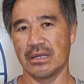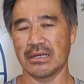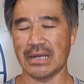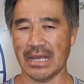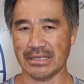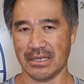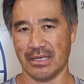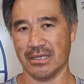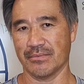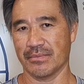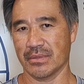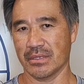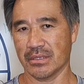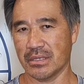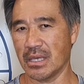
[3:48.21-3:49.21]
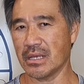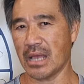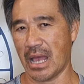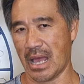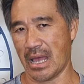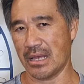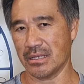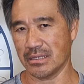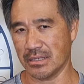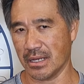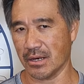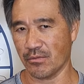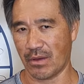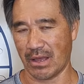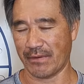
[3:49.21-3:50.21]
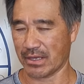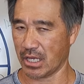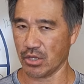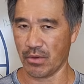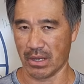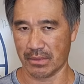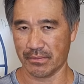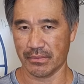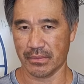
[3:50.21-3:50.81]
là gì thiên hạ nhân loại và kỹ thuật